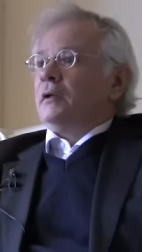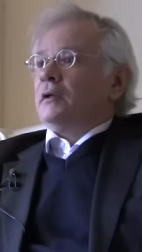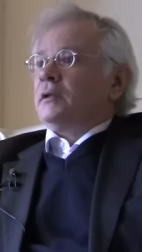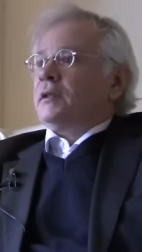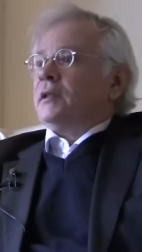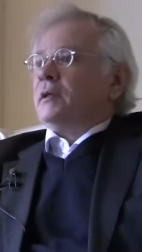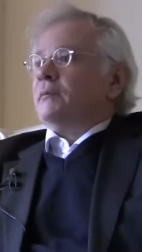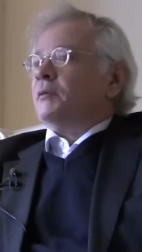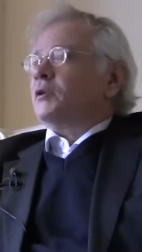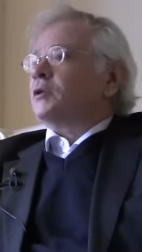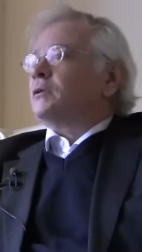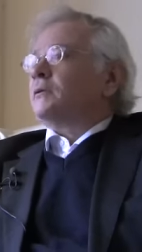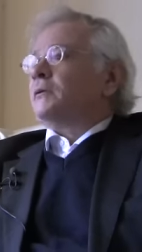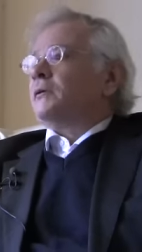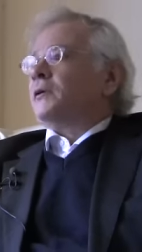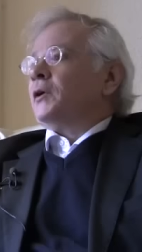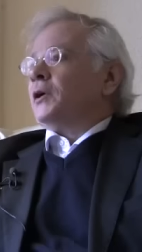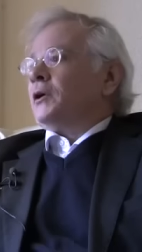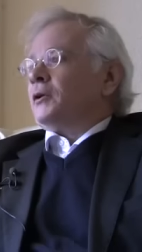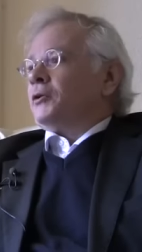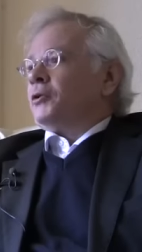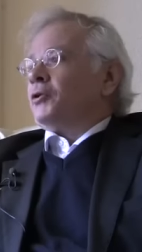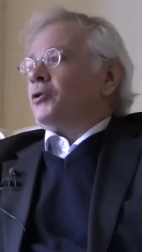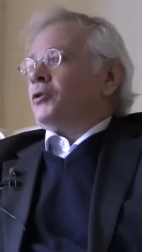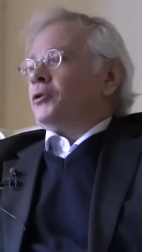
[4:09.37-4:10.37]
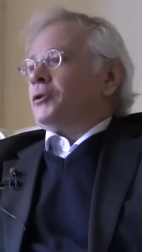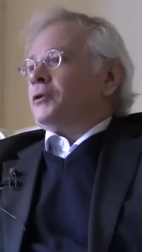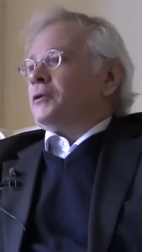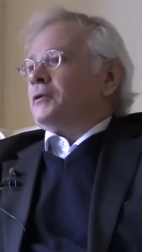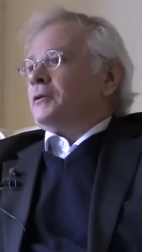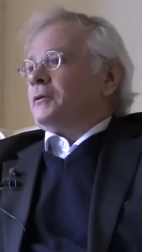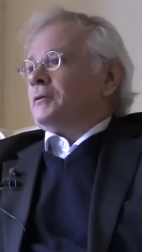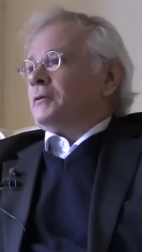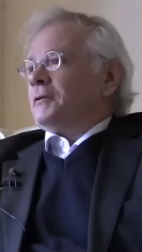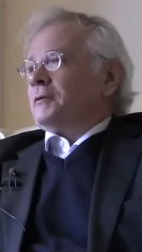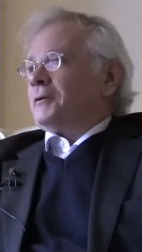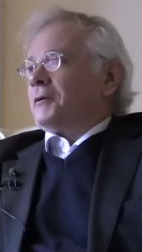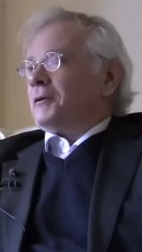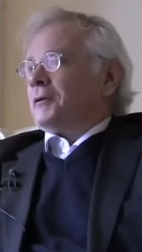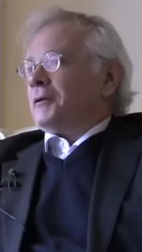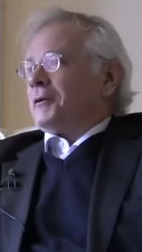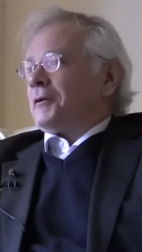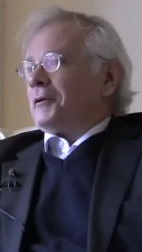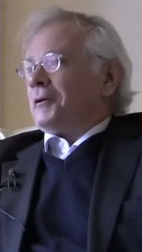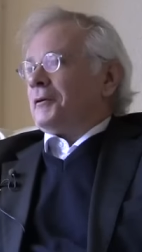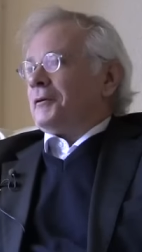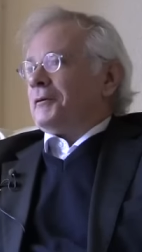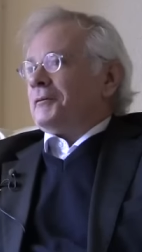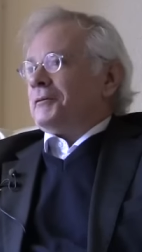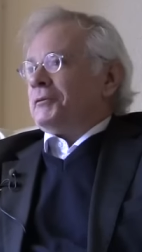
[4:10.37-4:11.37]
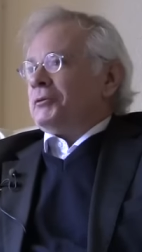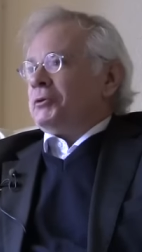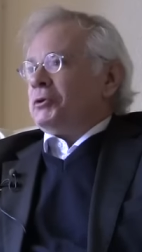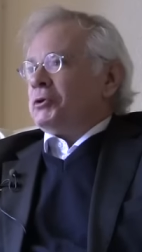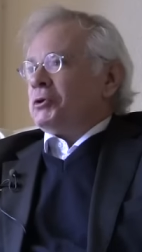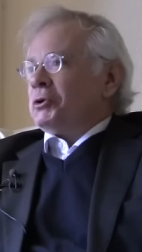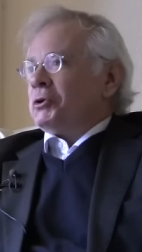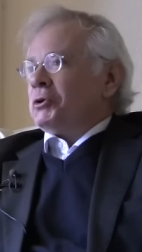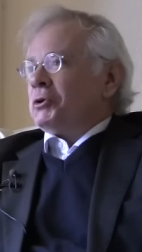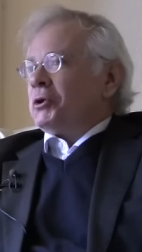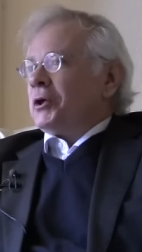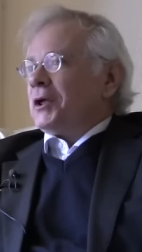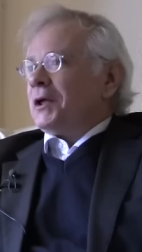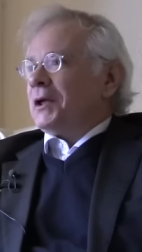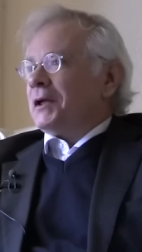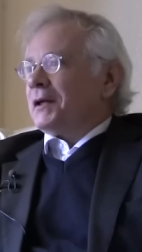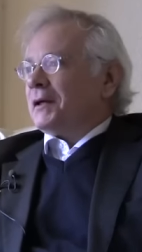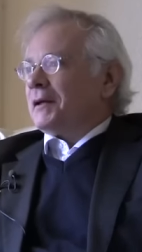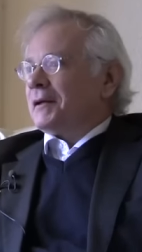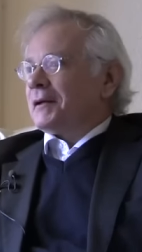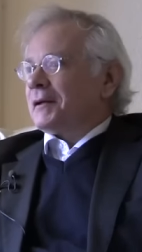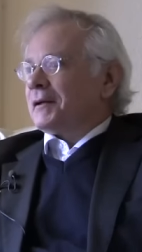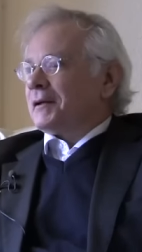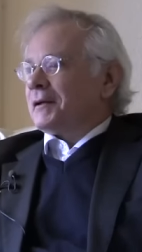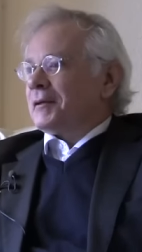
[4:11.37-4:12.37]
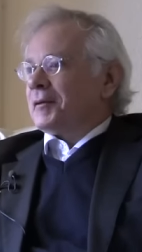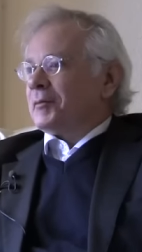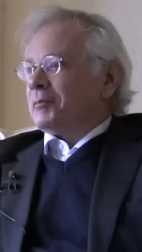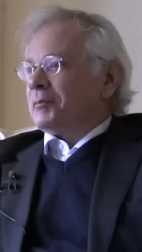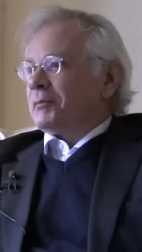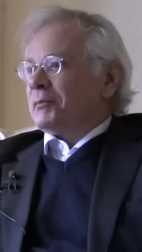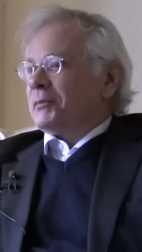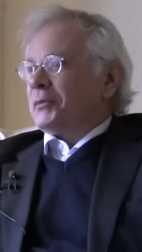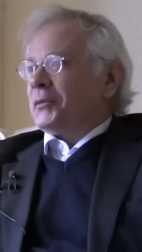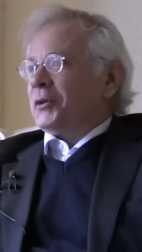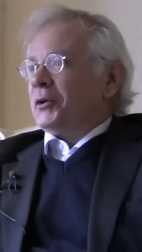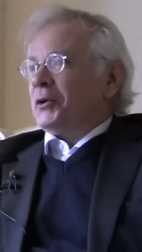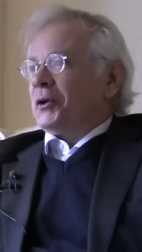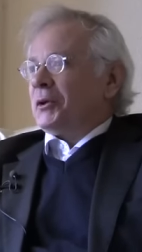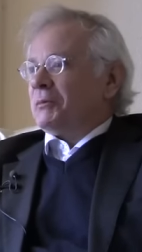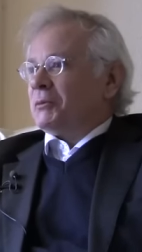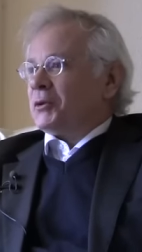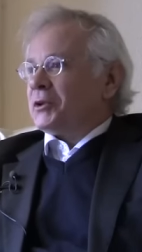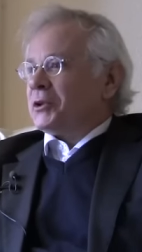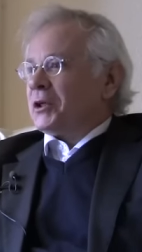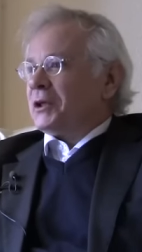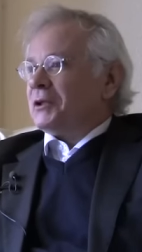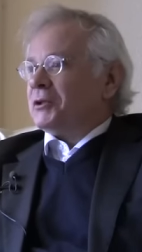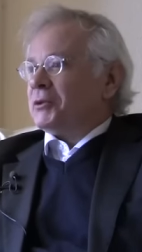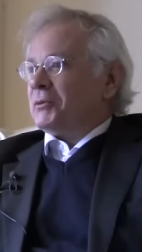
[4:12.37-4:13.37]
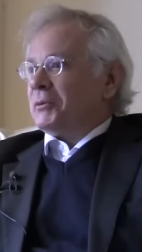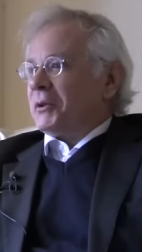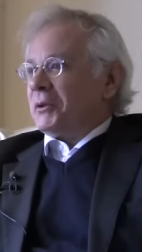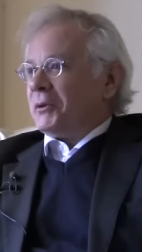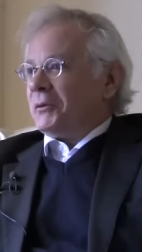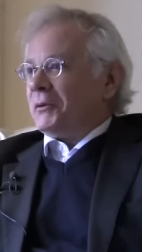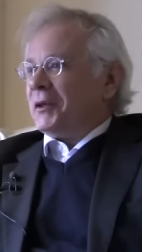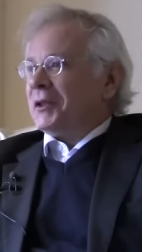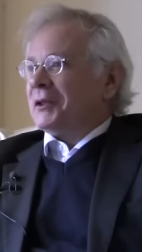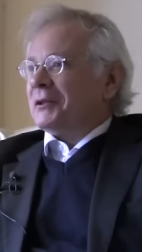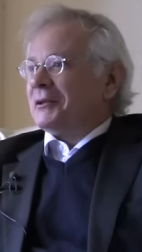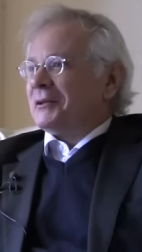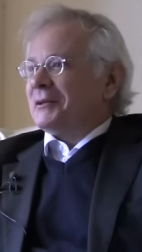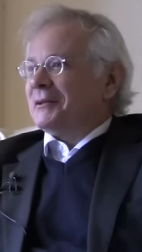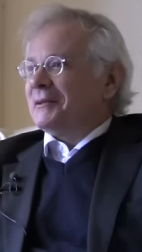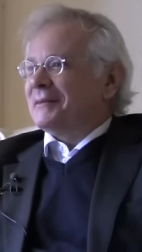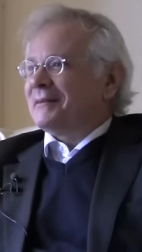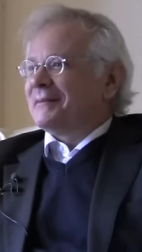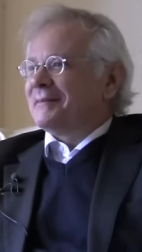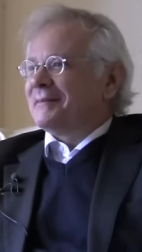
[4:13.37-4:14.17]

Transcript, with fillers: Si hemos olvidado todo eso, yo creo que podremos seguir sobreviviendo.